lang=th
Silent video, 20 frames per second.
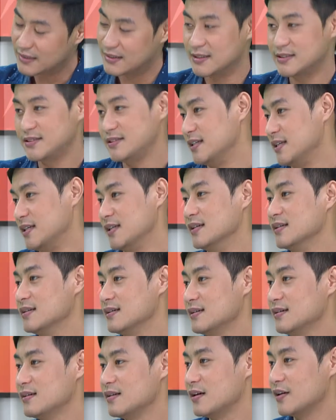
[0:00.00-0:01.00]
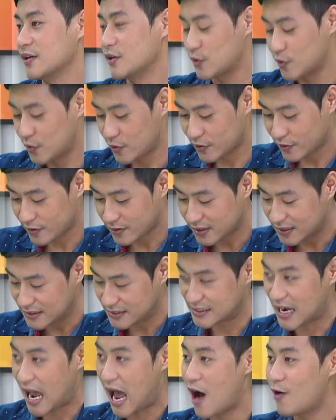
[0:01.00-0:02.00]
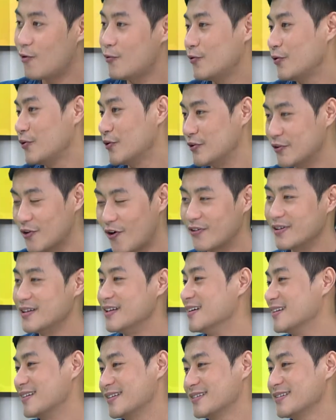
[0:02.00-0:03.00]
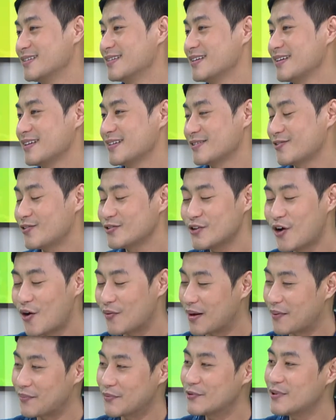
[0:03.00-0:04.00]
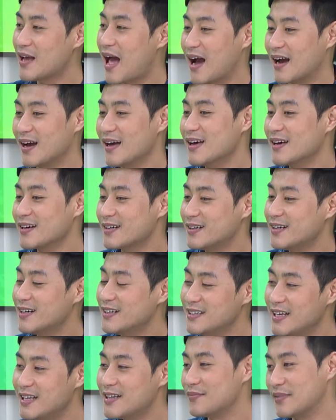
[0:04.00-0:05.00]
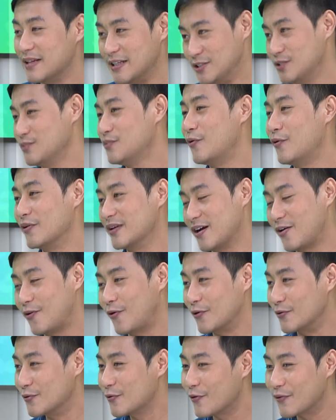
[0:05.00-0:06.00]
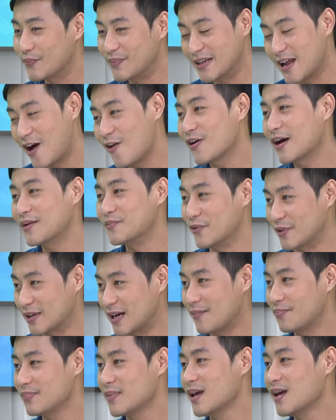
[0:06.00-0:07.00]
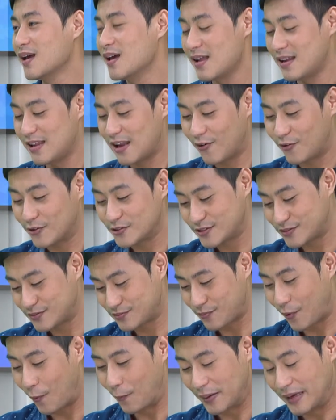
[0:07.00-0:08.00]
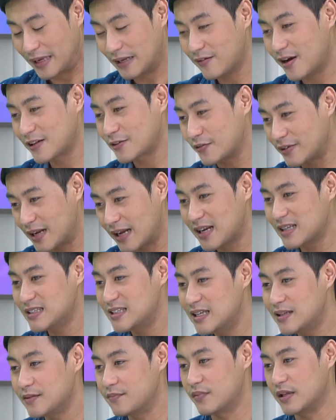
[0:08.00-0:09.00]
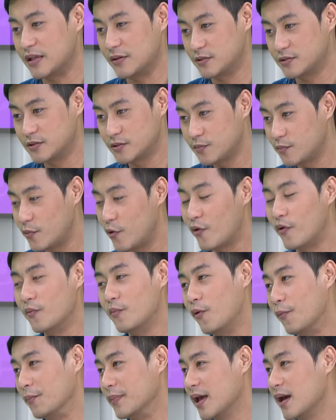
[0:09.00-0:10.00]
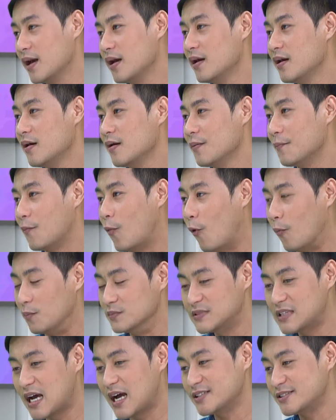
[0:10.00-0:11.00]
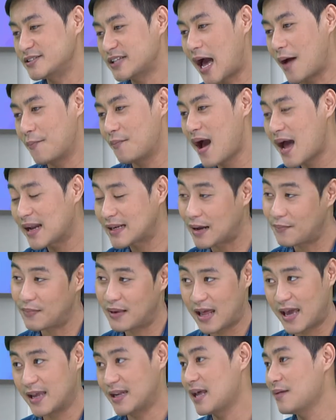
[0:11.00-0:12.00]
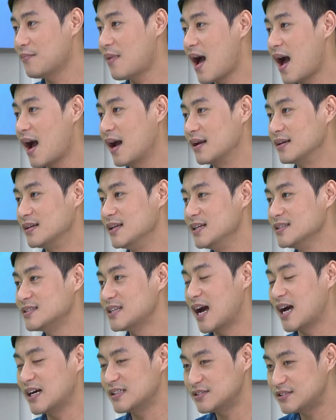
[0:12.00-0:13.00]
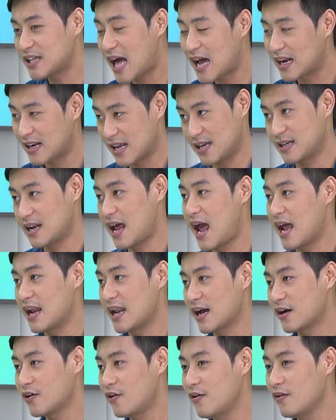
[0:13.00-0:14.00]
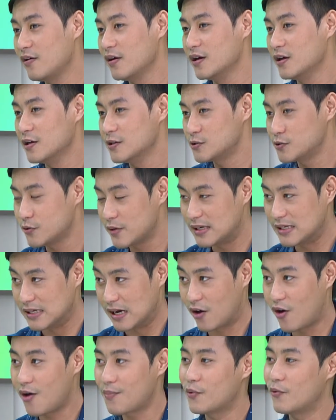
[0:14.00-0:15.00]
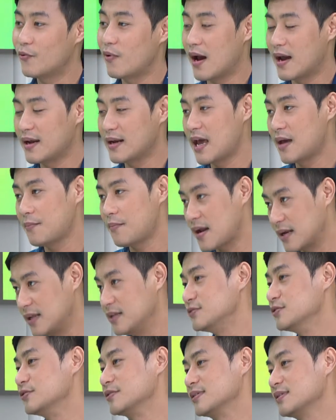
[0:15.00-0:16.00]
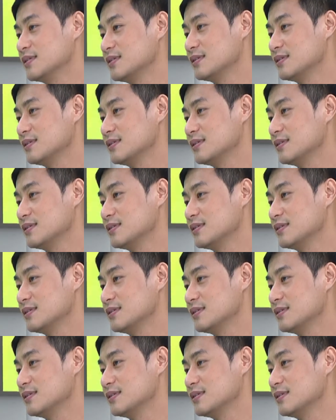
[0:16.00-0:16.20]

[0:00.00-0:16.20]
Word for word: ตื่นตีสี่ตื่นเช้านอนดึกต้องยอมทำทุกอย่างคือยี่สิบสี่ชั่วโมงเนี่ยคนทุกคนมีเท่ากันหมดครับเราผมคิดว่าตอนนั้นนะยี่สิบสี่ชั่วโมงของผมเนี่ยผมจะสามารถทำอะไรได้บ้างที่จะสร้างรายได้และก็ช่วยเหลือครอบครัวให้ได้มากที่สุด